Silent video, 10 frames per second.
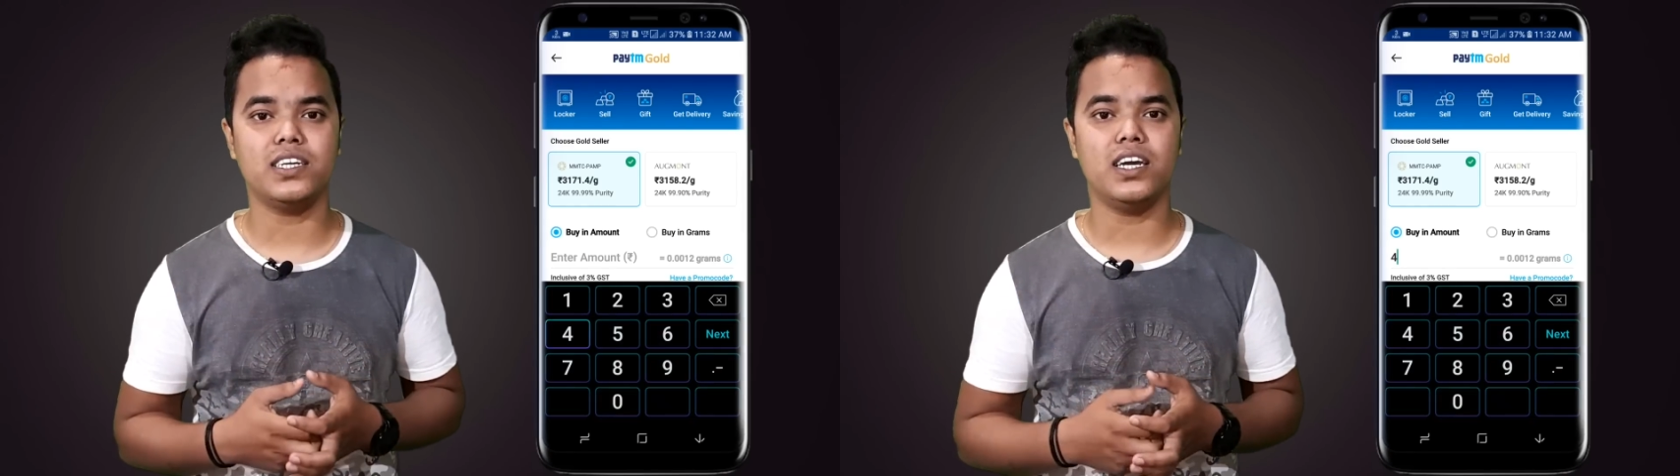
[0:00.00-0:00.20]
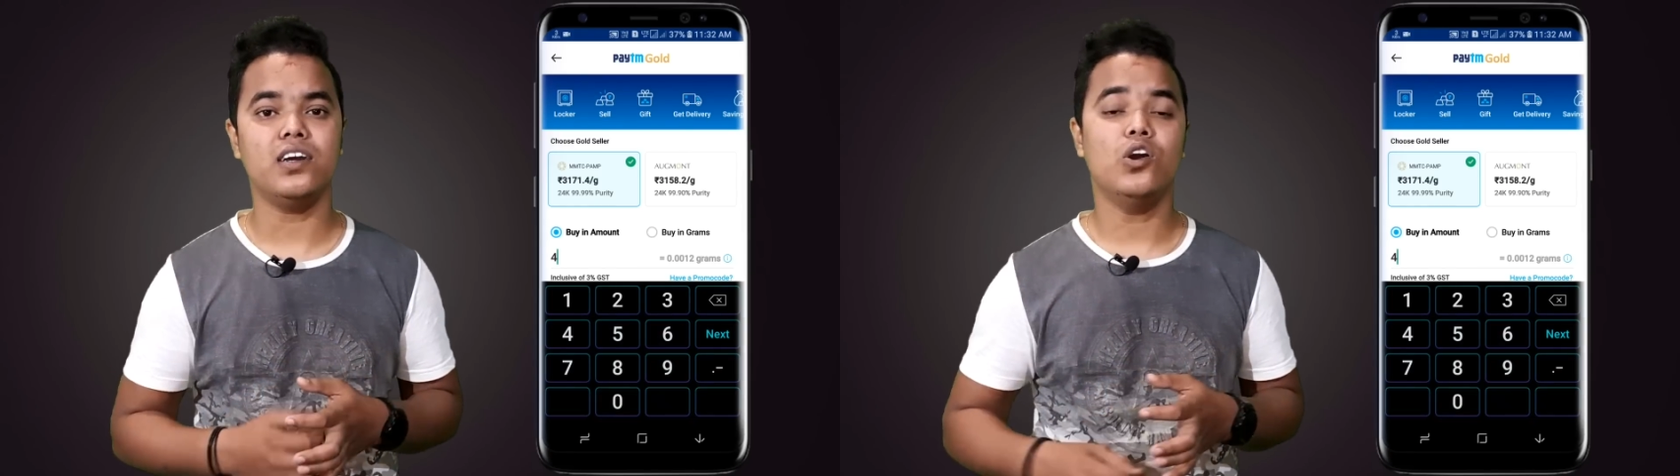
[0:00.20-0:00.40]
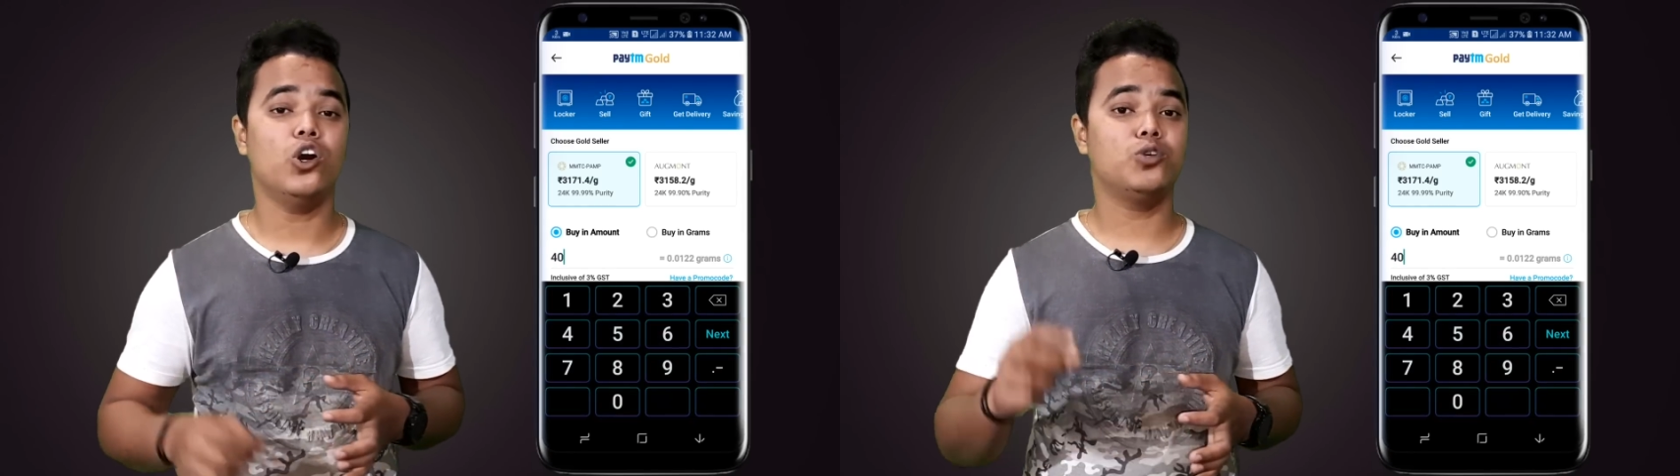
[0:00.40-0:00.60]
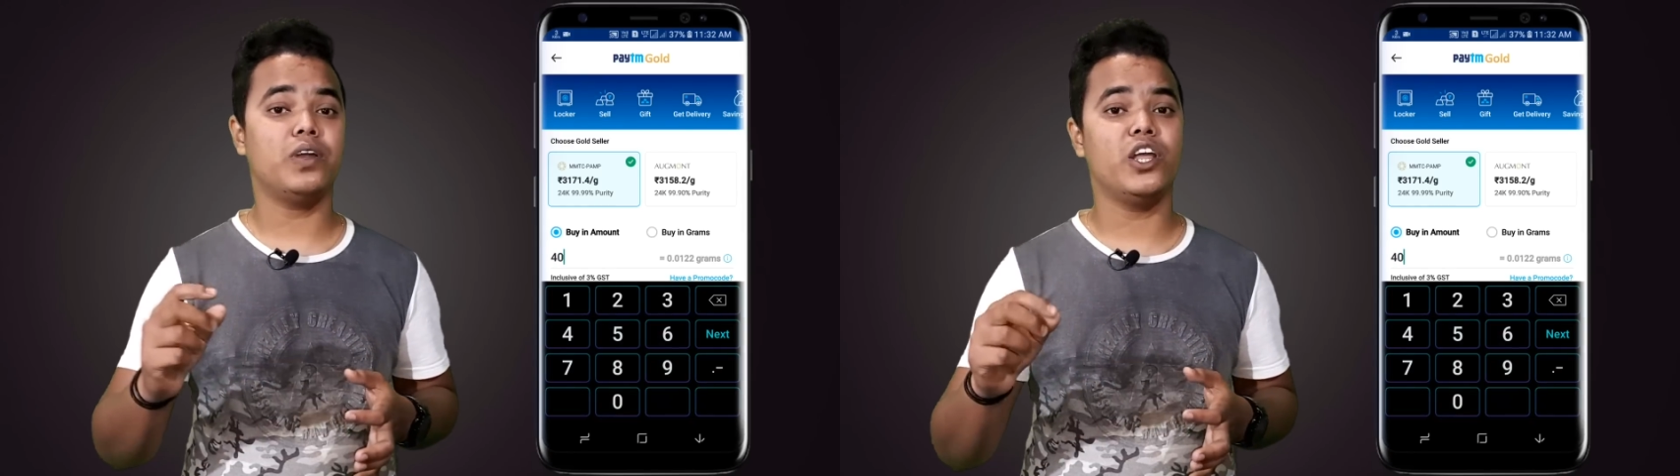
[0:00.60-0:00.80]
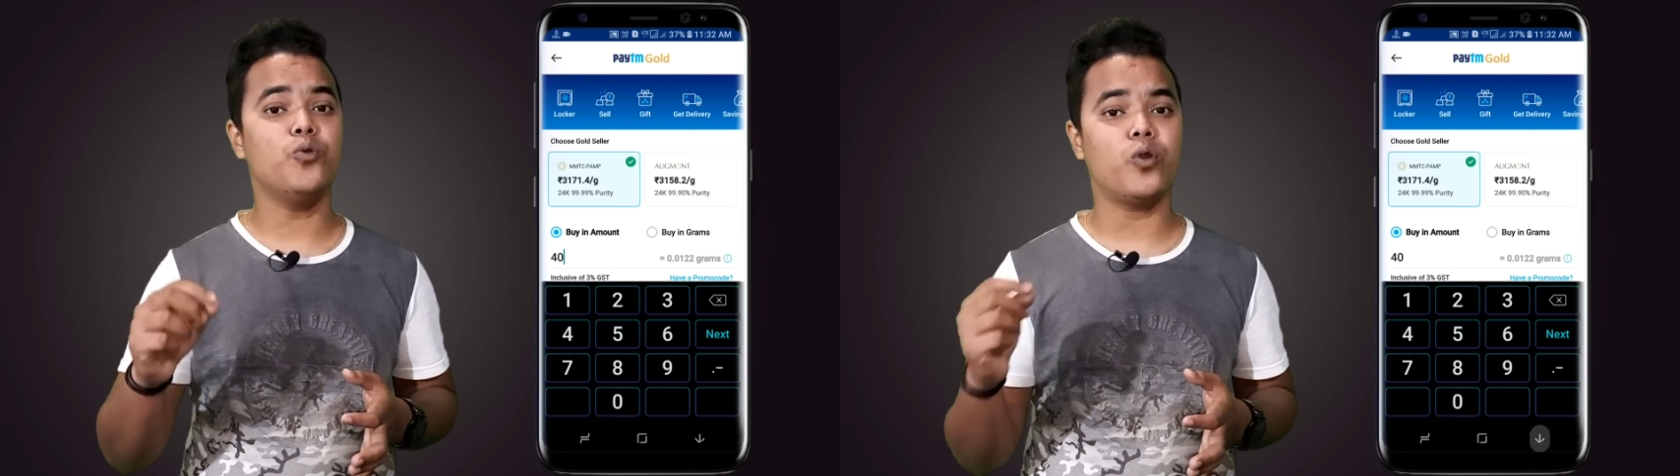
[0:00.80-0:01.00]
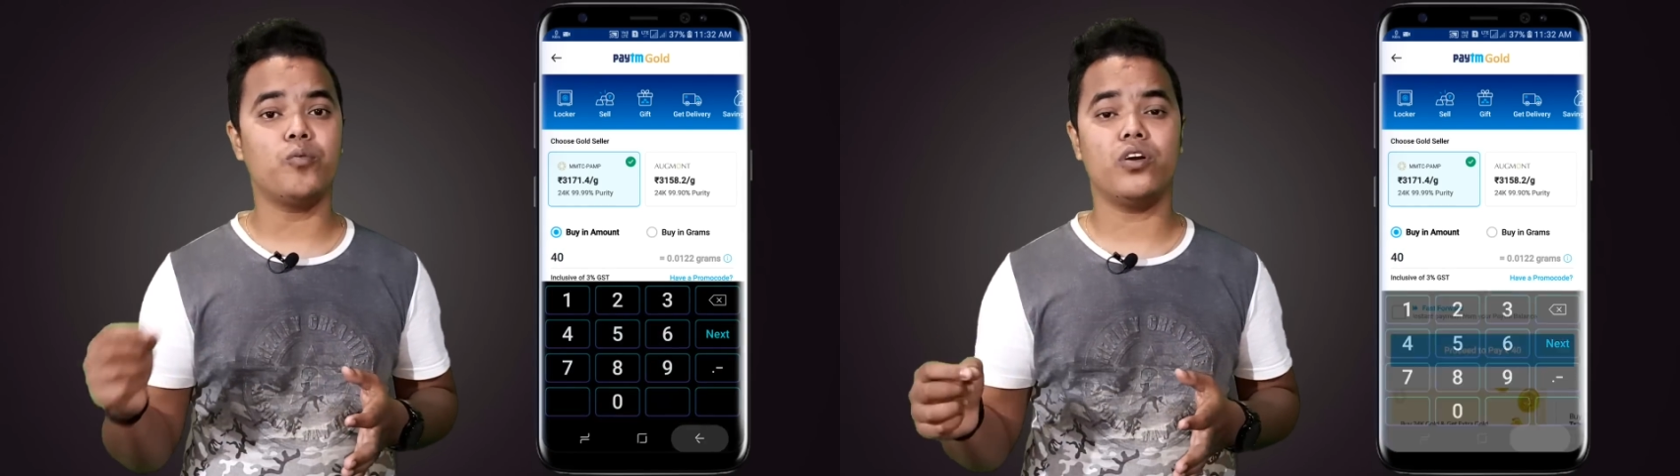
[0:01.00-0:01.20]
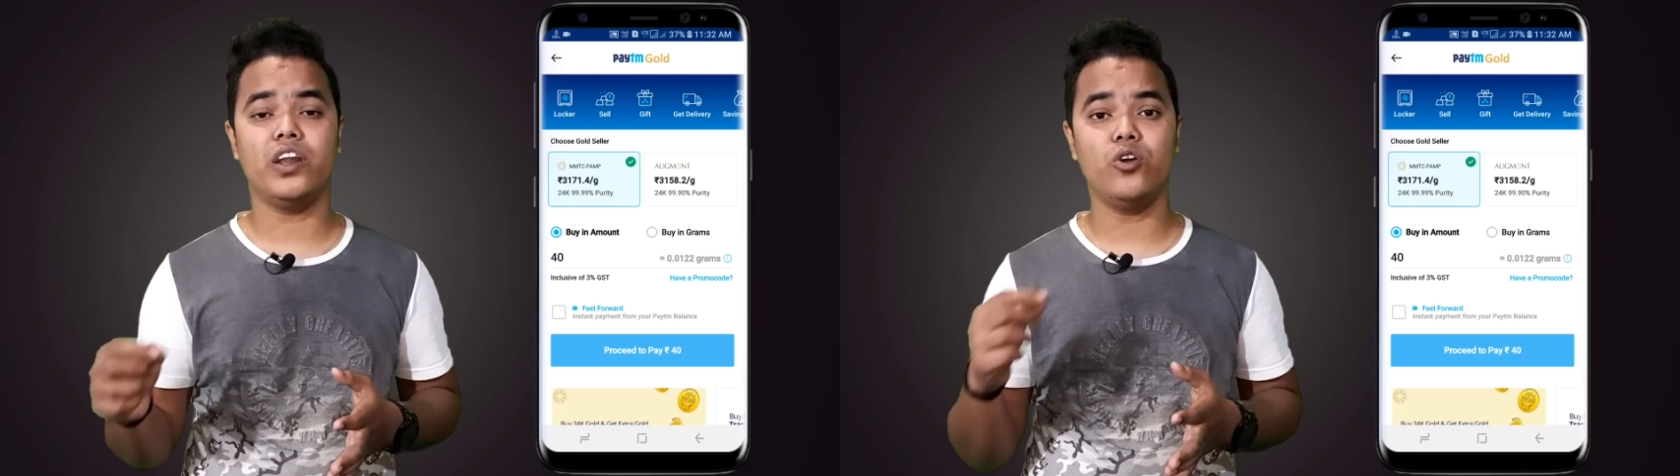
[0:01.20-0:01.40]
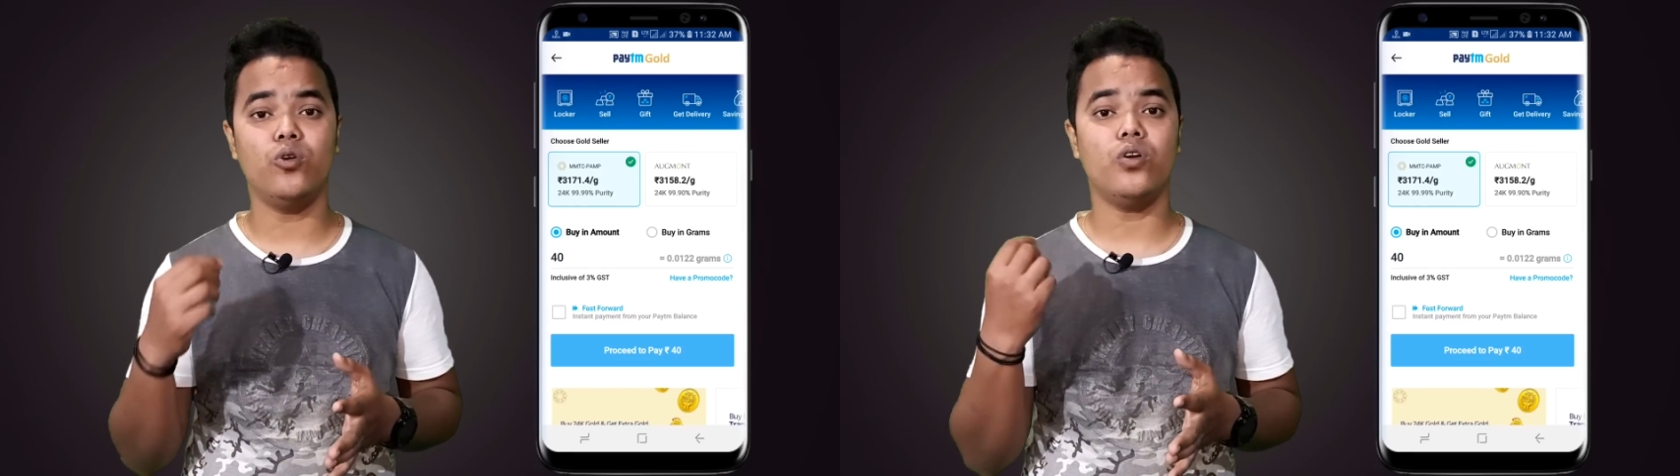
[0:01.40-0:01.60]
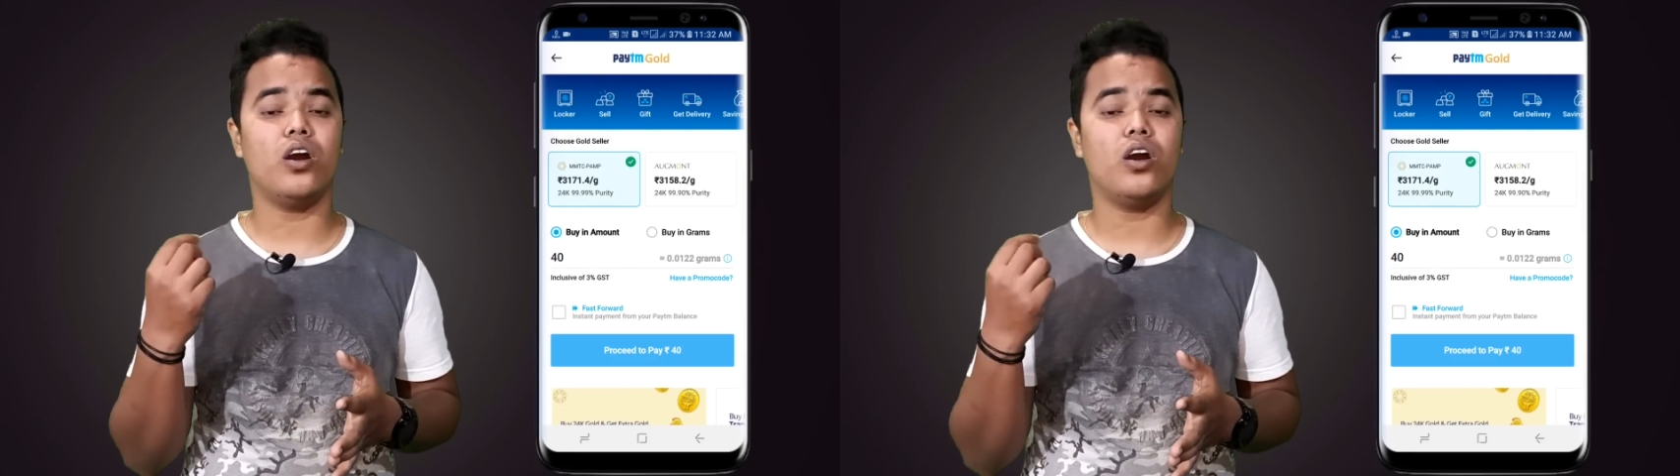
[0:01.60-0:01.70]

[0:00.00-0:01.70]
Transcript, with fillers: कीजिए उसमें न्यू प्रोमो न्यू